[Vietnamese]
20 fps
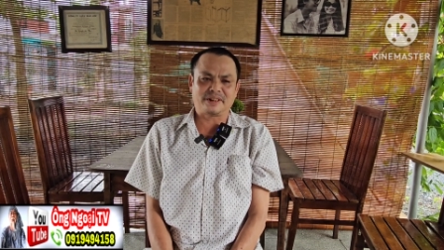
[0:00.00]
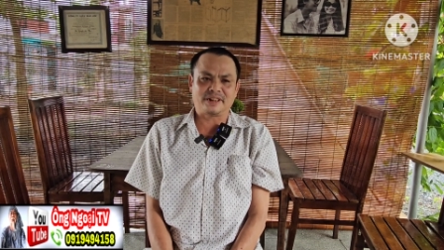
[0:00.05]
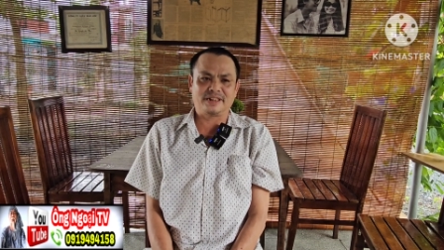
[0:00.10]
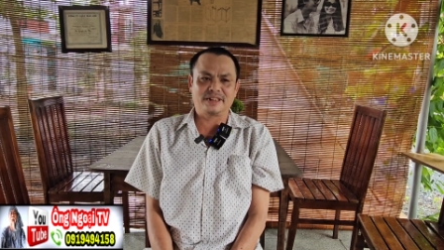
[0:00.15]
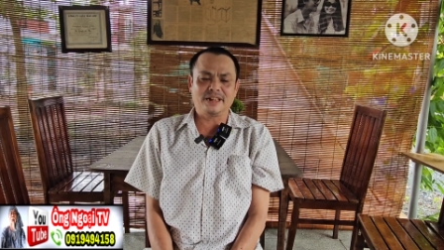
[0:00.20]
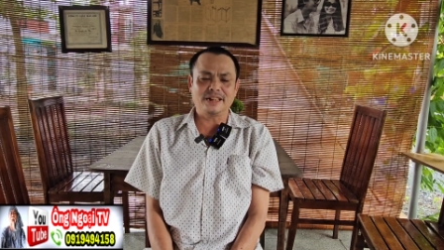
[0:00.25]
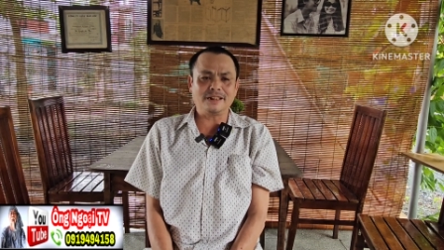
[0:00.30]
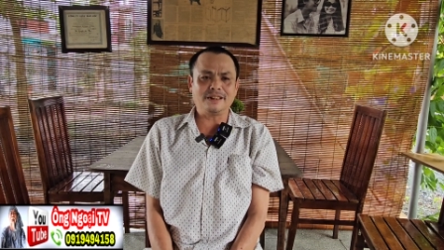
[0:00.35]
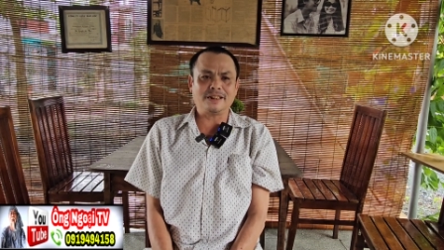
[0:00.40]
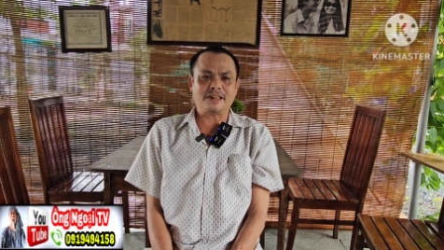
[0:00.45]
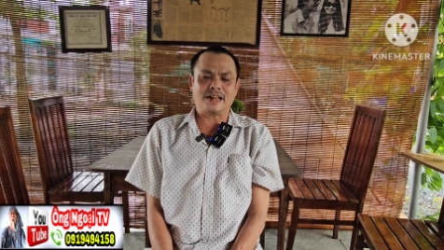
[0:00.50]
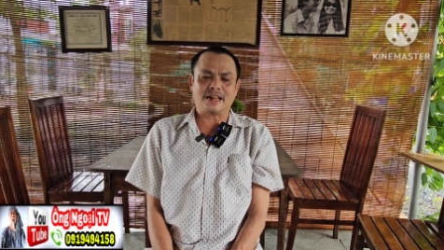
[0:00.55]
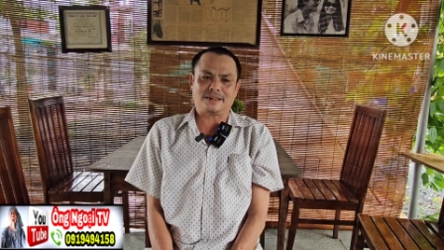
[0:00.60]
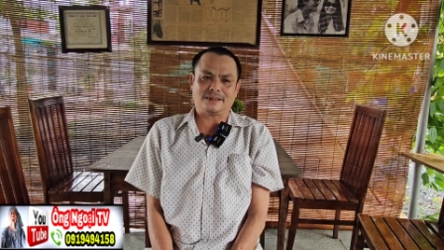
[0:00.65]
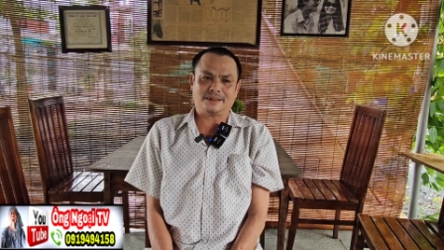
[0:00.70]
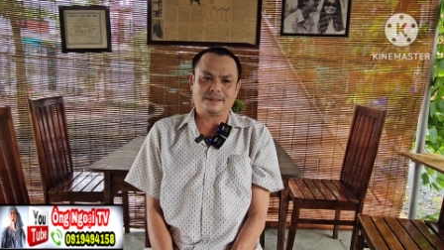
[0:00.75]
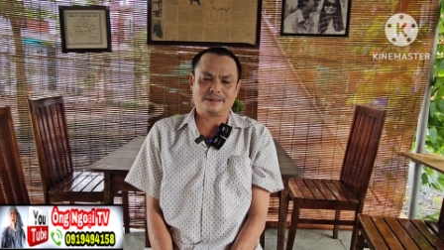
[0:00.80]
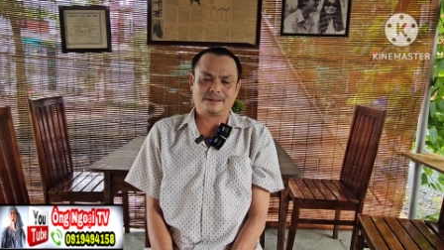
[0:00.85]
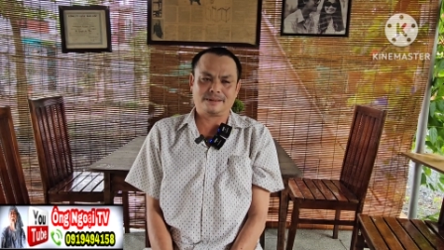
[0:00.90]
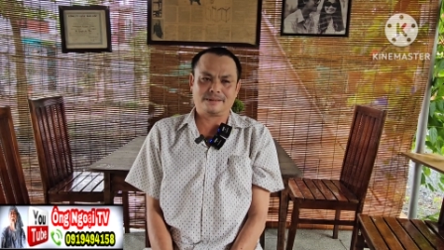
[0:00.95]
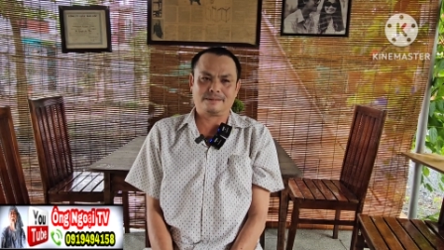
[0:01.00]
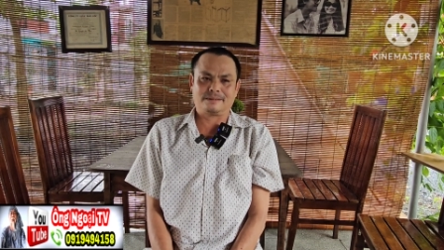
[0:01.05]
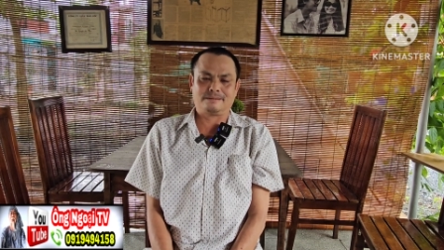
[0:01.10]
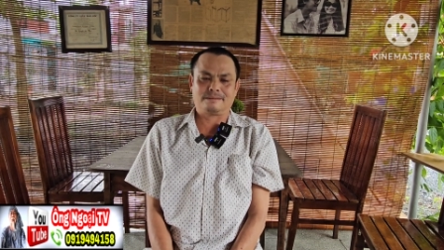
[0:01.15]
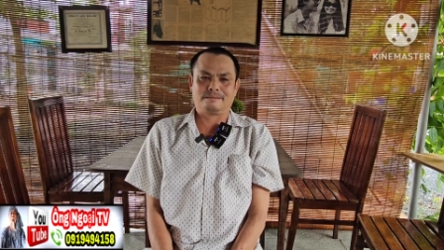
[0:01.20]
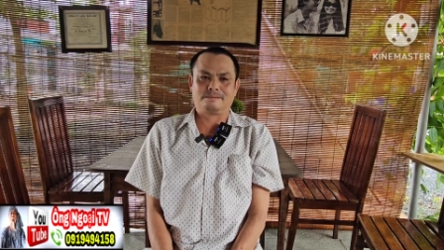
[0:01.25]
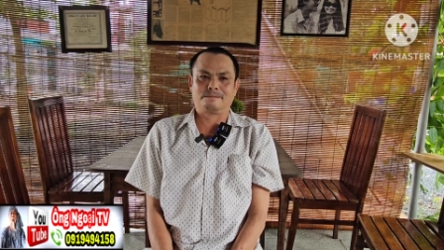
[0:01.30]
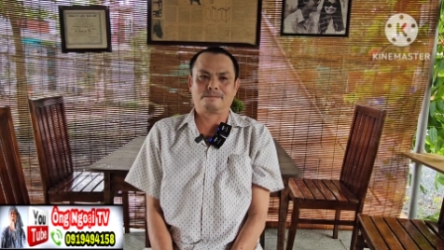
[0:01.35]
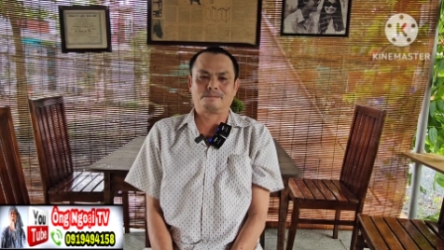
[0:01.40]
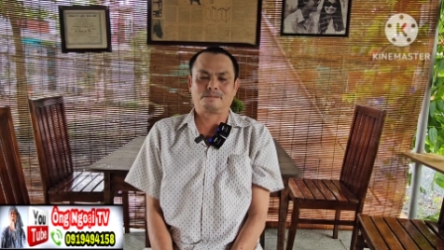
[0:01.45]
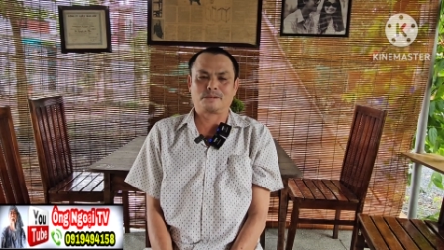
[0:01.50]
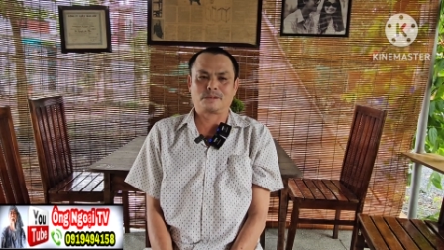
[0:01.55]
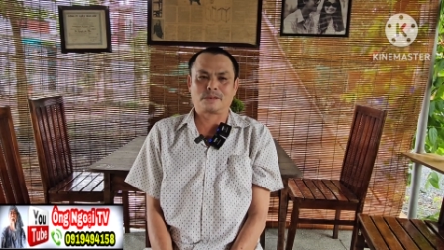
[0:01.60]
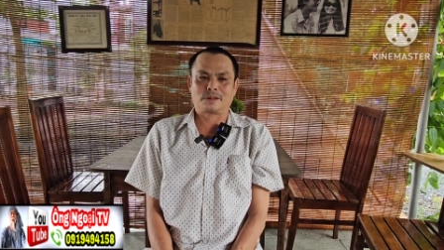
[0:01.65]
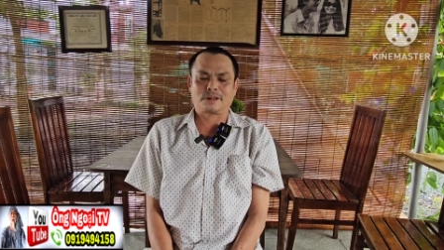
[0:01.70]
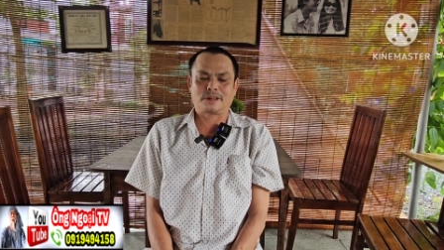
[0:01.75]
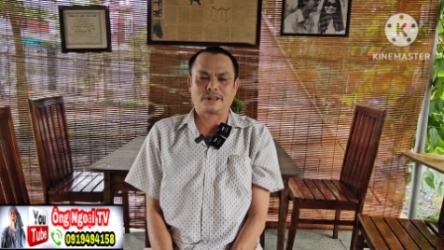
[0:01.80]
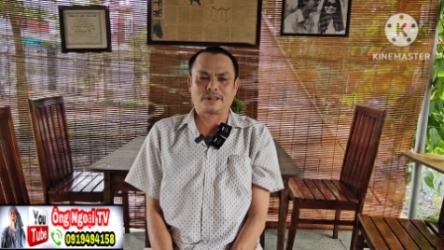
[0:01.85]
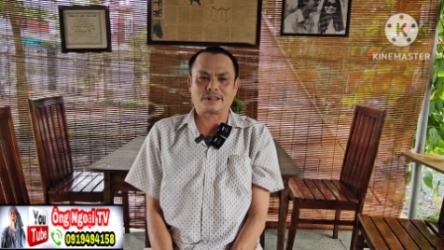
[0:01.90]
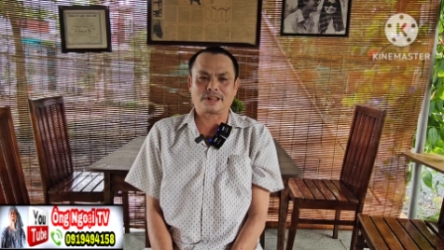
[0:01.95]
dạy rất là thật
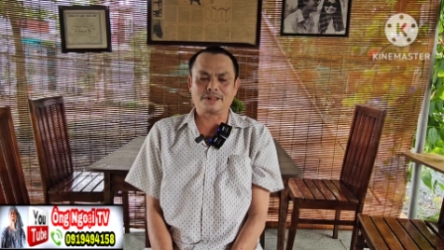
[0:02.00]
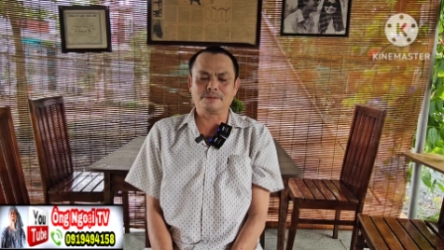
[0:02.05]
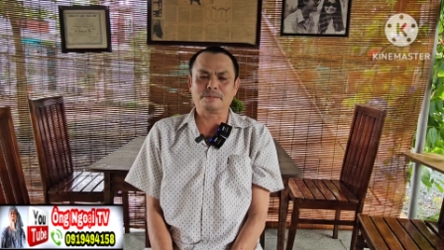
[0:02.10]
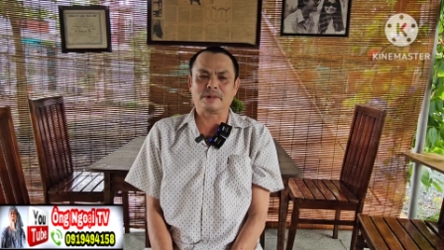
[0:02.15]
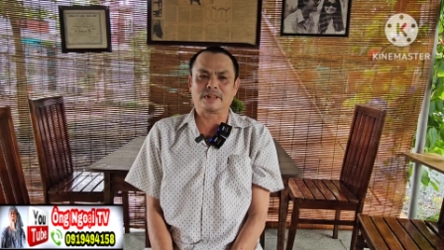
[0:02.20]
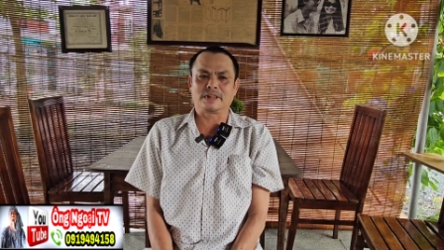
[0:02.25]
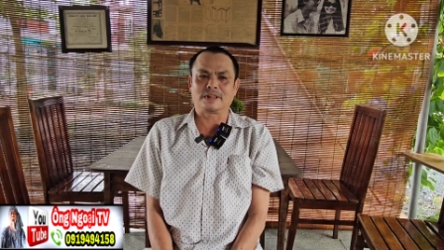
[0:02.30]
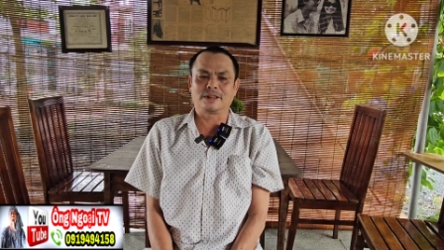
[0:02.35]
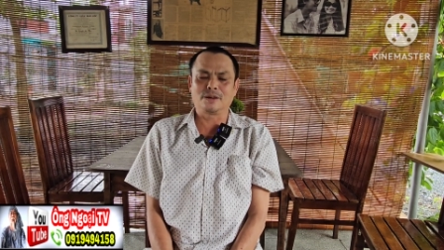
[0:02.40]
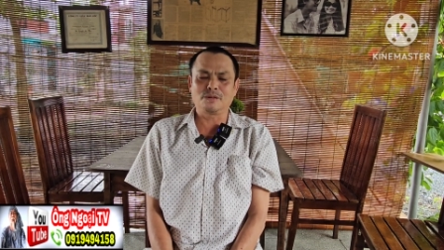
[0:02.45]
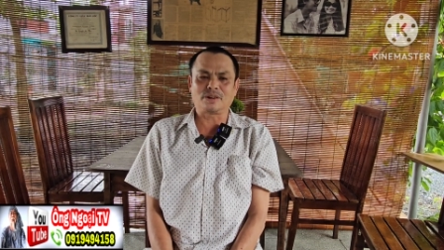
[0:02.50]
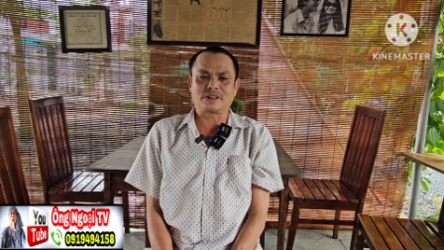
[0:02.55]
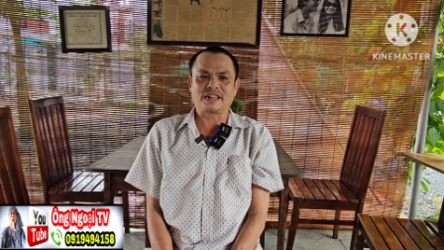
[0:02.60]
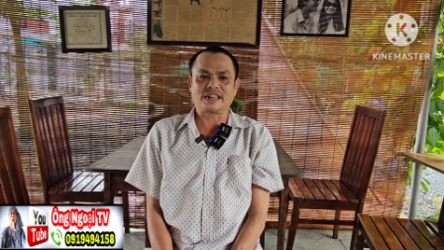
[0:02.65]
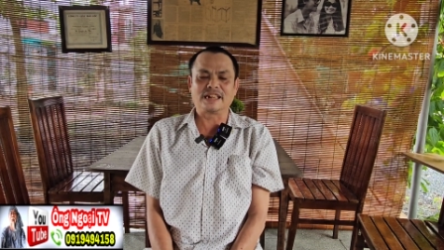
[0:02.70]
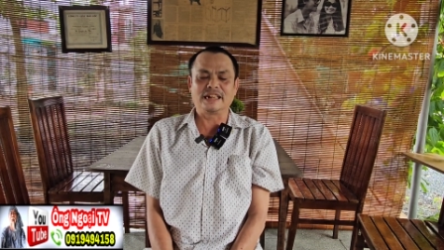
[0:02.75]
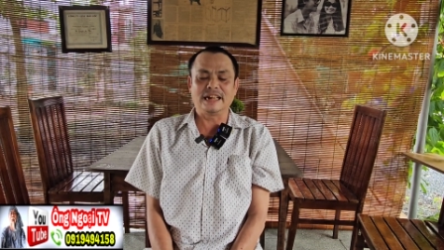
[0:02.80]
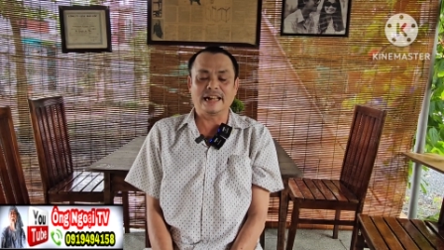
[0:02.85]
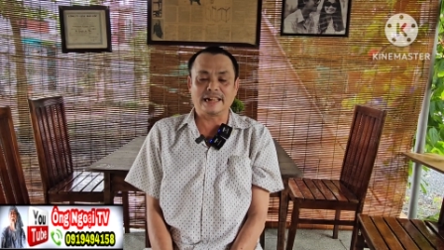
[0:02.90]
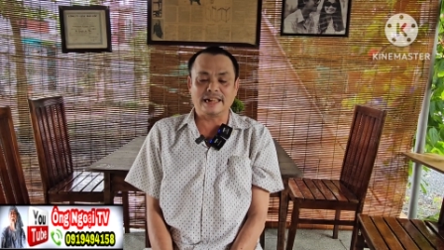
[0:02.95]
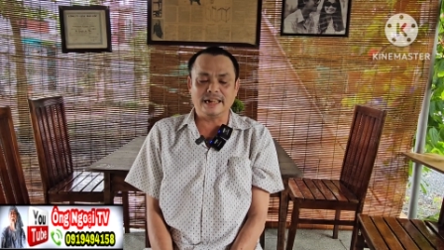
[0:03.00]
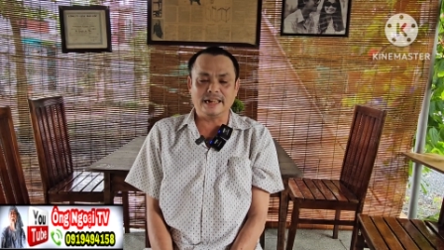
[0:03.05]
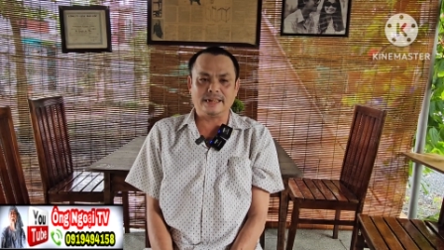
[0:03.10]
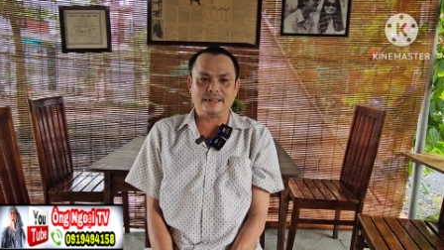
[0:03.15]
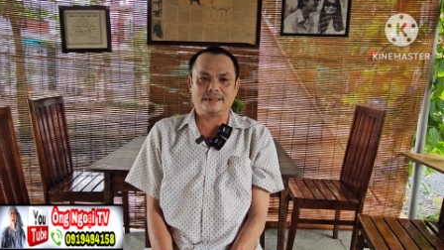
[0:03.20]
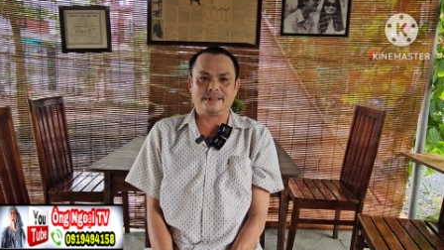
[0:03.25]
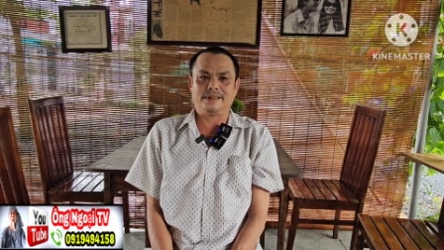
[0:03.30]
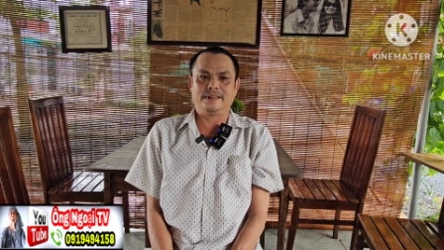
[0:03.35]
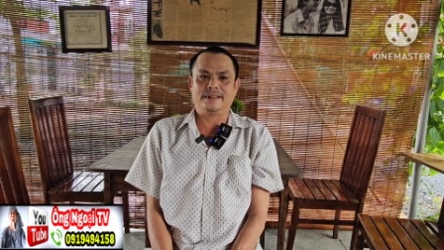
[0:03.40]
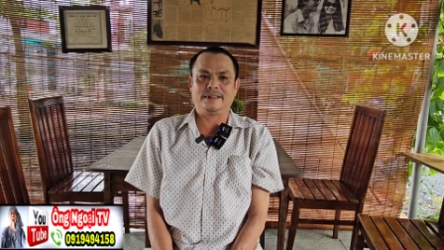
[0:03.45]
cái tính mình lúc còn thanh niên á